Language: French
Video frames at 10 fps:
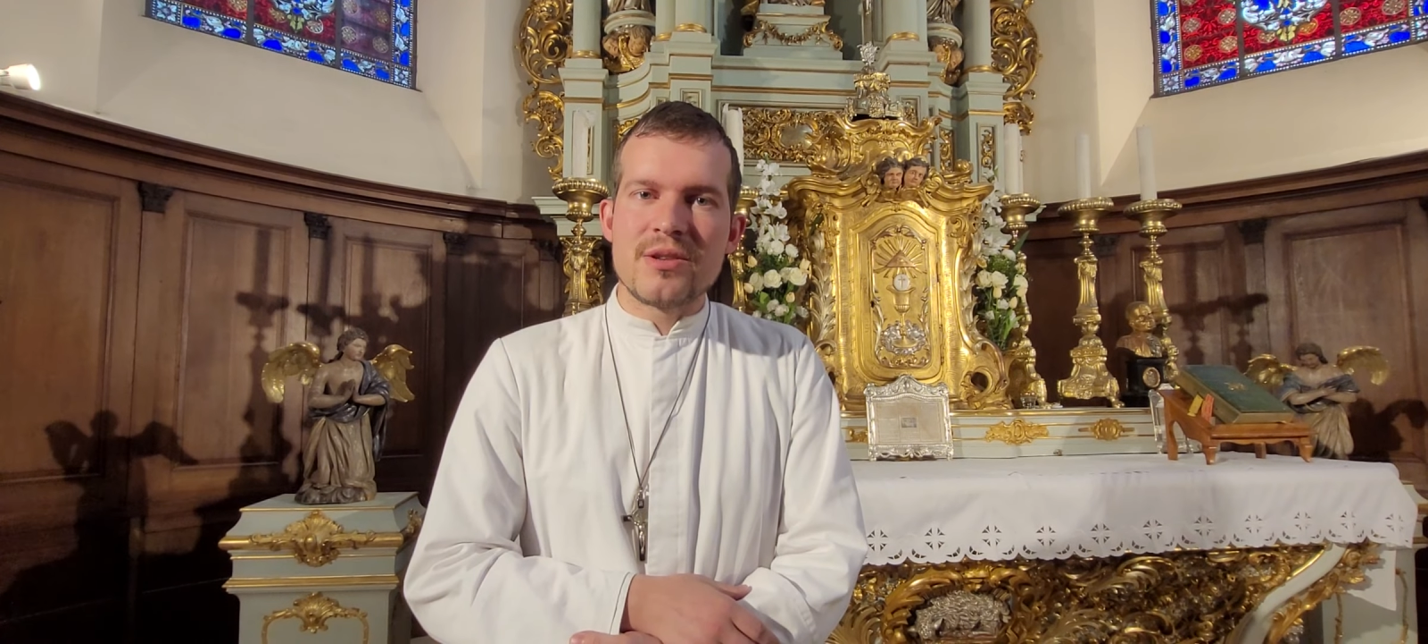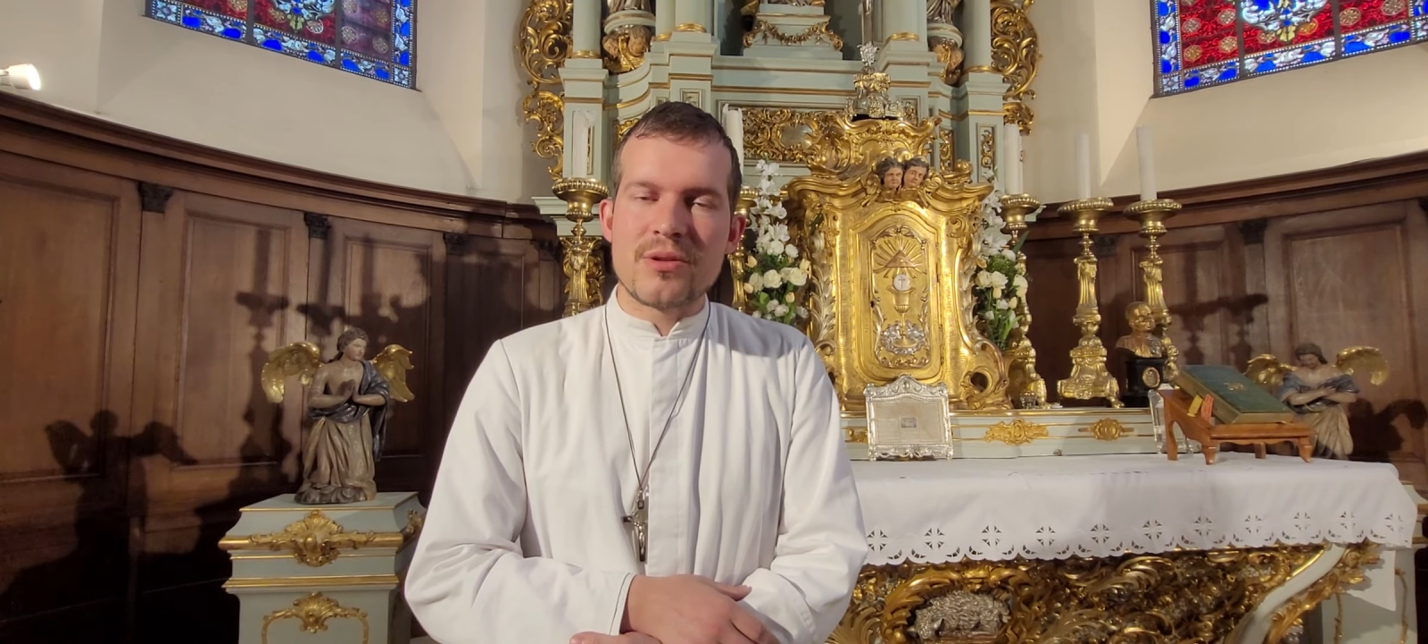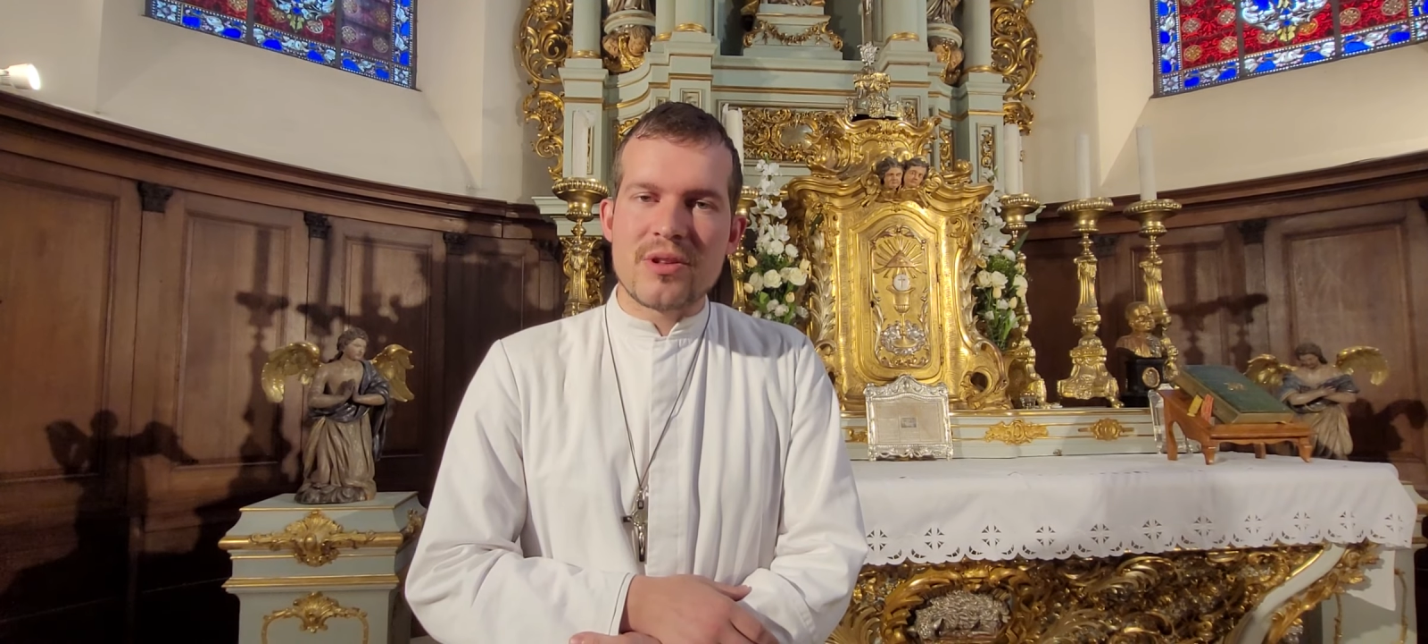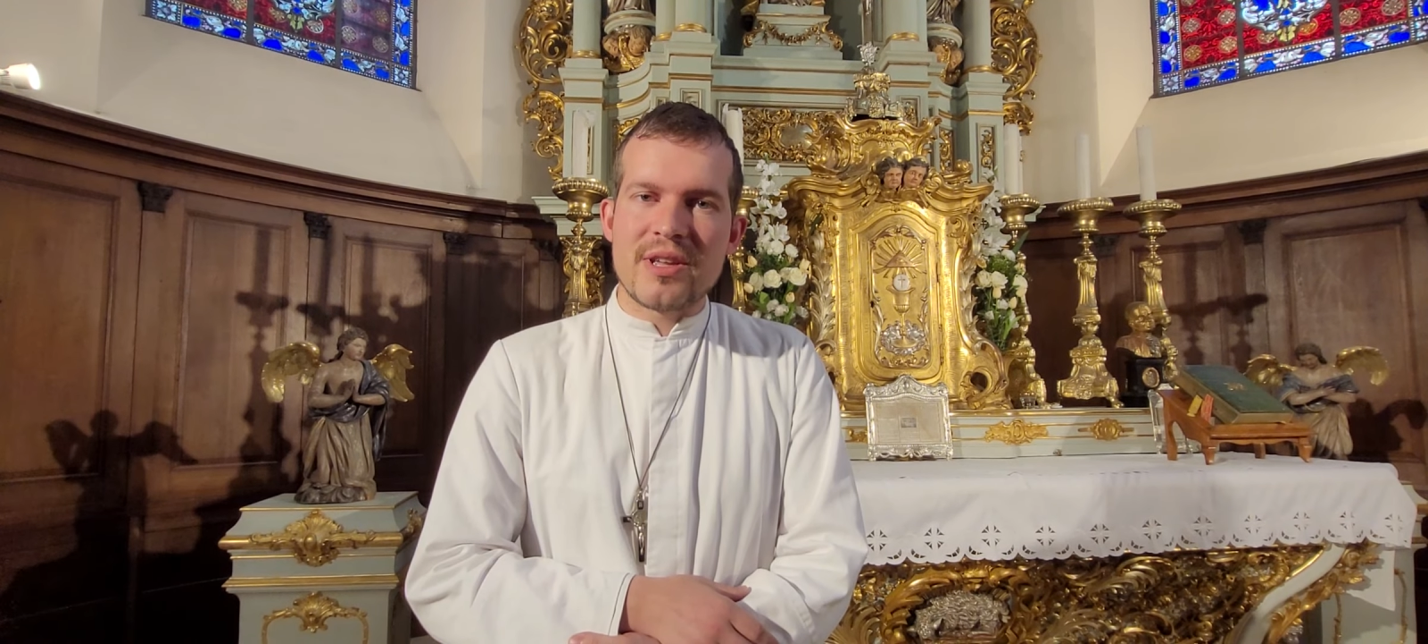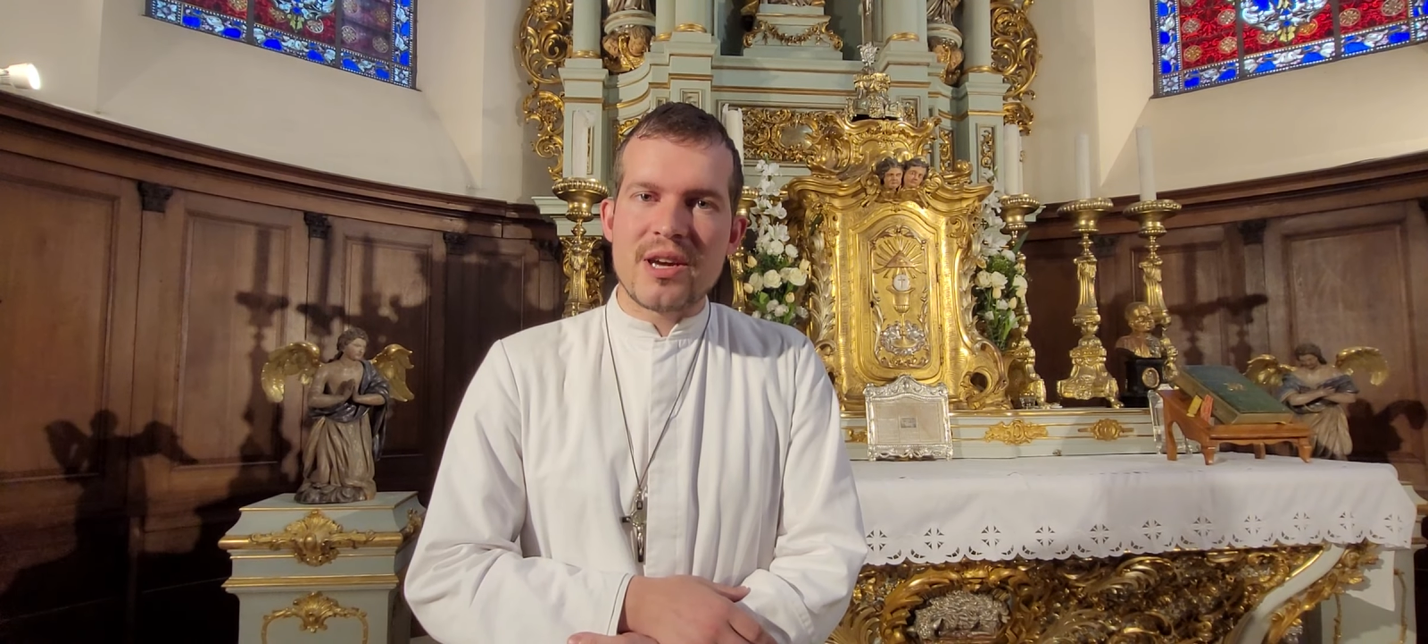
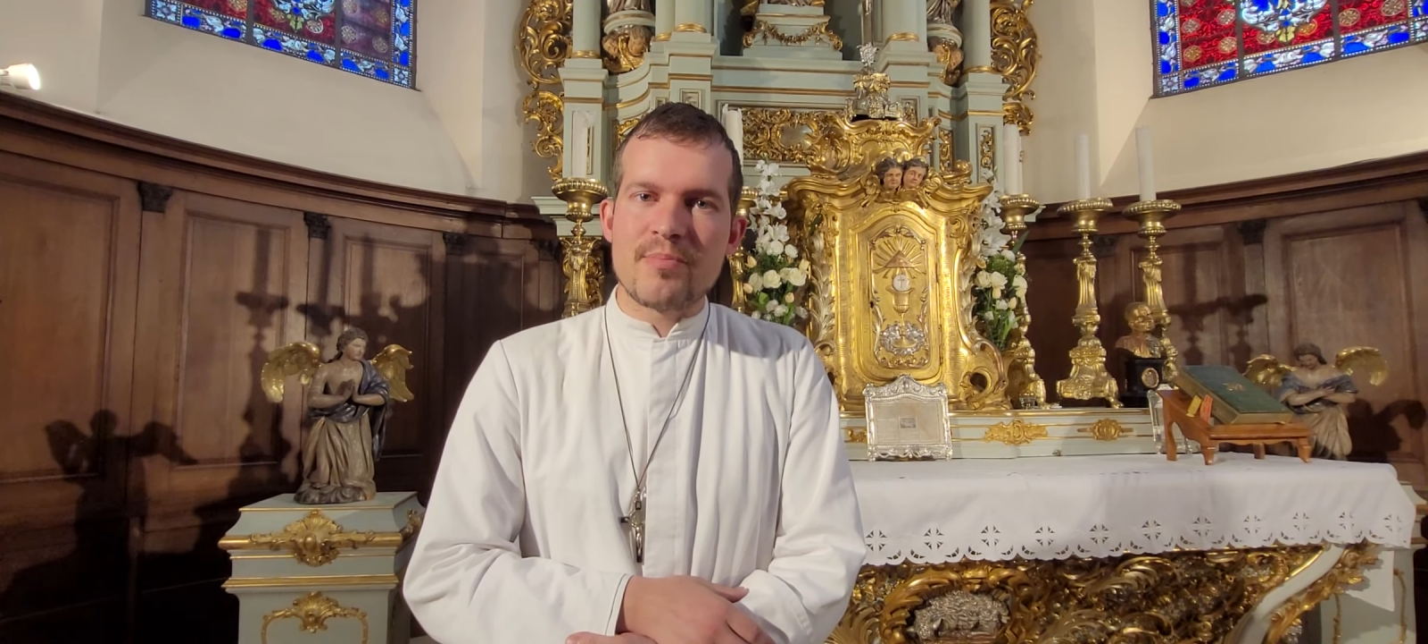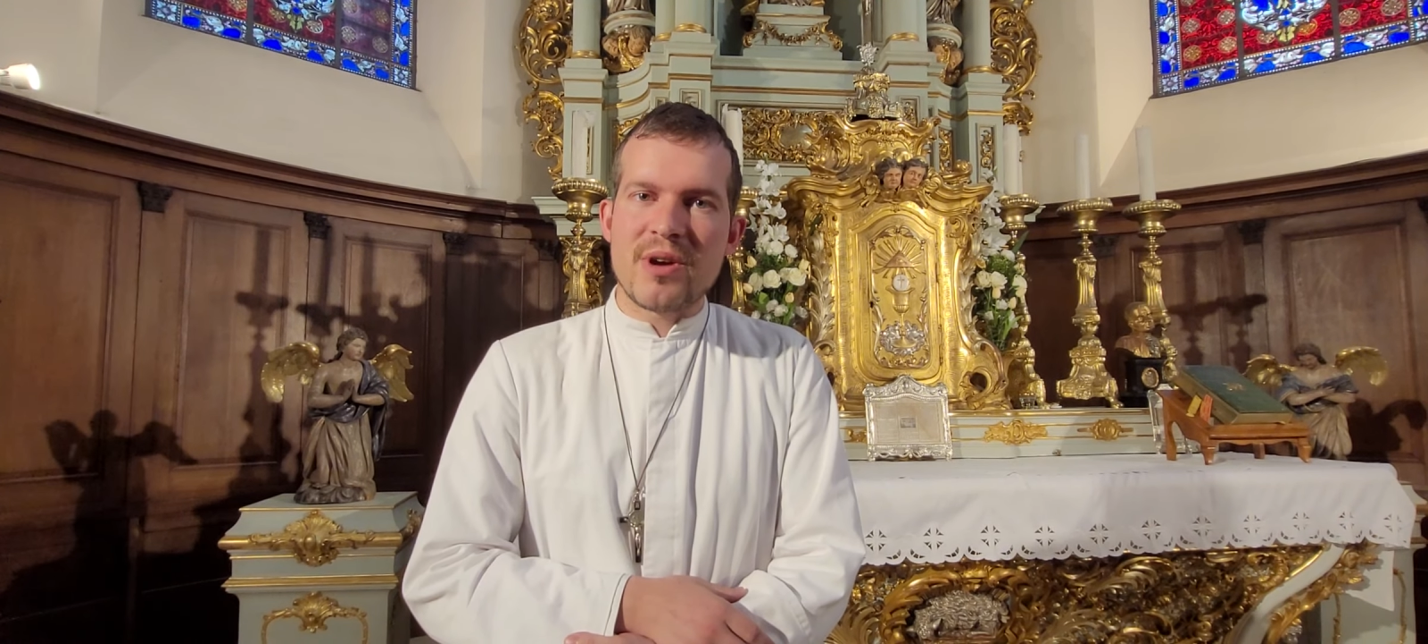sur terre